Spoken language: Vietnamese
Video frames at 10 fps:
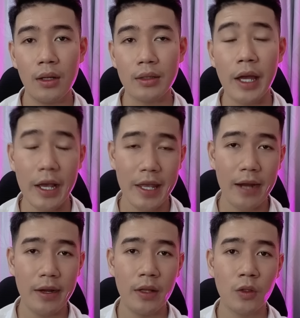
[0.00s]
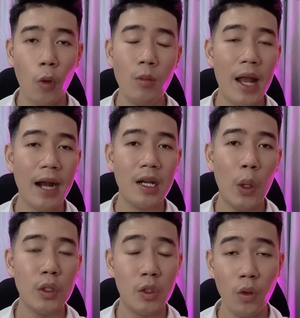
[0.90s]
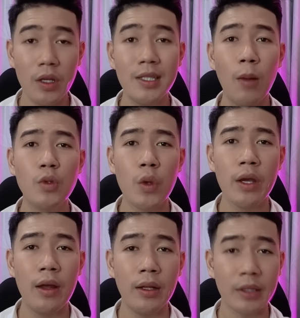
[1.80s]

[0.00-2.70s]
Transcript: thì gia đình cũng lặn lội xuống dưới long xuyên